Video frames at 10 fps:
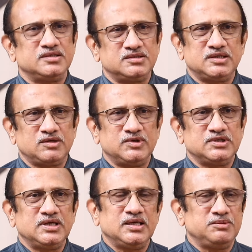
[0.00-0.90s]
ఇయర్స్
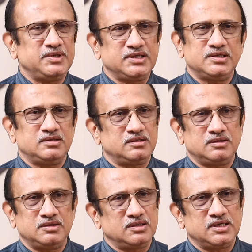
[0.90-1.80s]
తర్వాత అమెరికన్
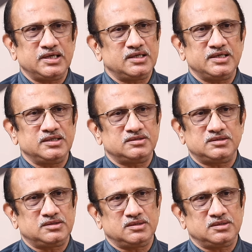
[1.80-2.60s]
గైడ్ లైన్స్